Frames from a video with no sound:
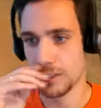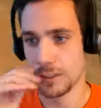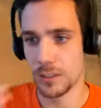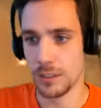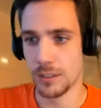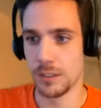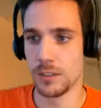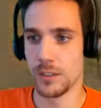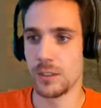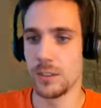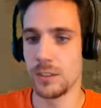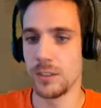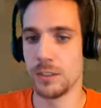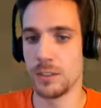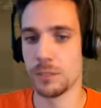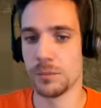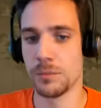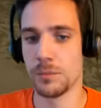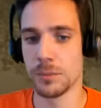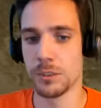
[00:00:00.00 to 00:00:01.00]
Euh, je
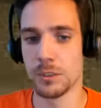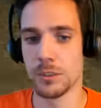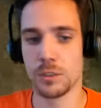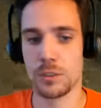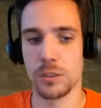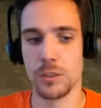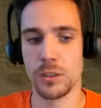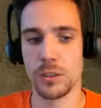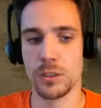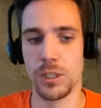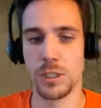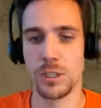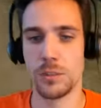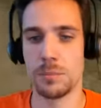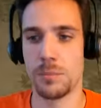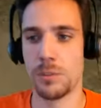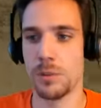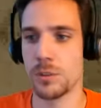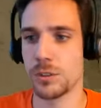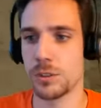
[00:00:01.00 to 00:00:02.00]
vais mettre encore un dernier
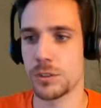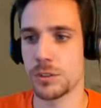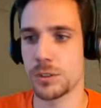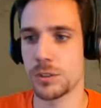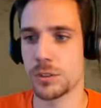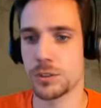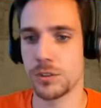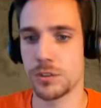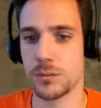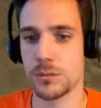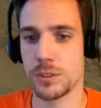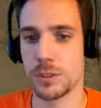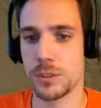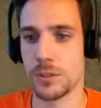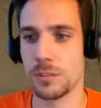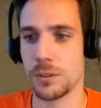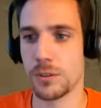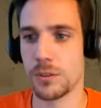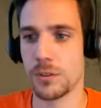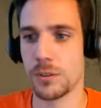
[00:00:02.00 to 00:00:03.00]
push, vu qu'il n'y a
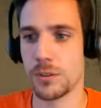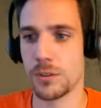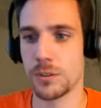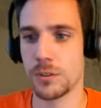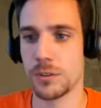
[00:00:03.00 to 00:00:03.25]
personne.